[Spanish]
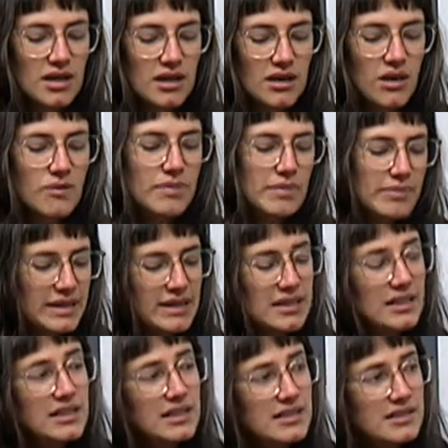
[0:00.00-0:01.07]
o papel
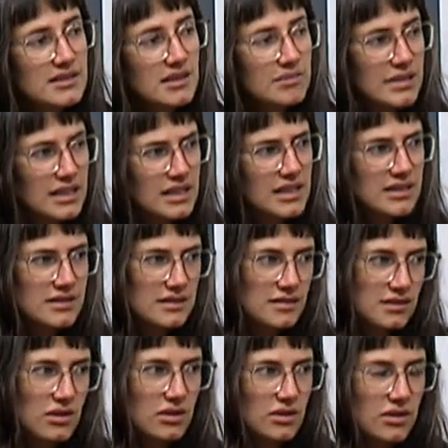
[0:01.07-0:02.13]
iris también, que es
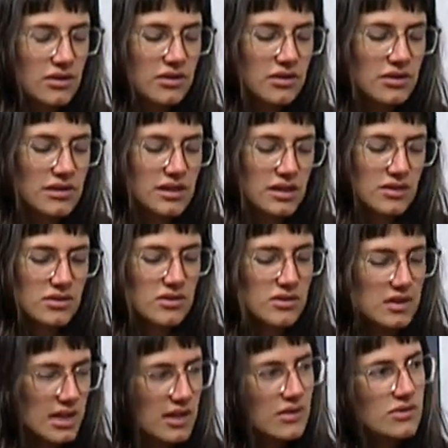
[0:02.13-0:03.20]
color de los dos
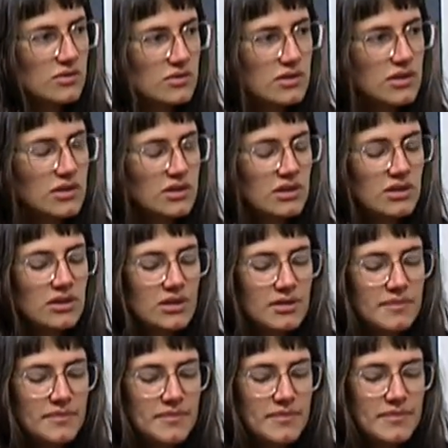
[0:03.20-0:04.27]
lados, un solo color,
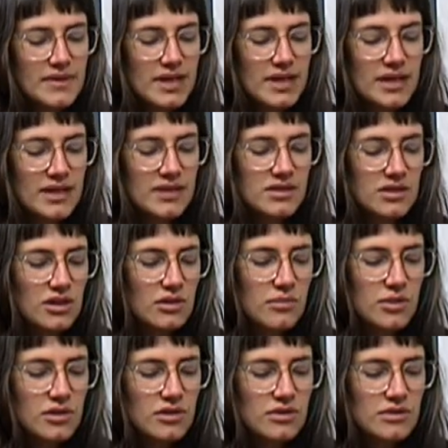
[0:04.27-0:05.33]
que son
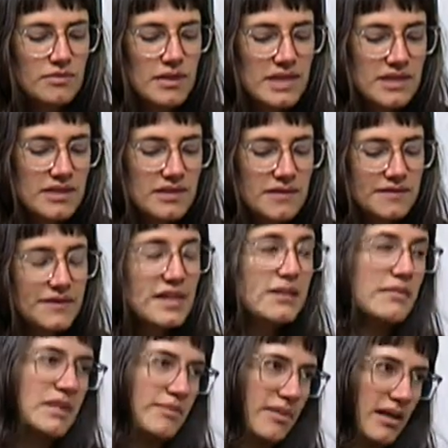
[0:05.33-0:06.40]
como los más
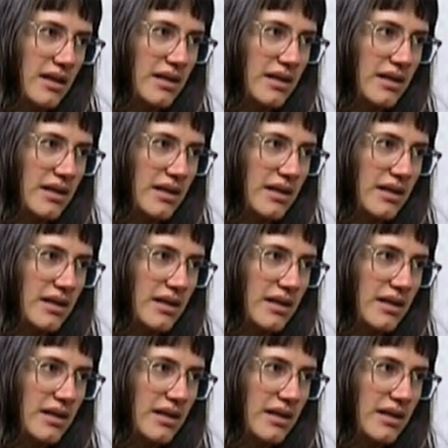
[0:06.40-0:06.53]
firmes para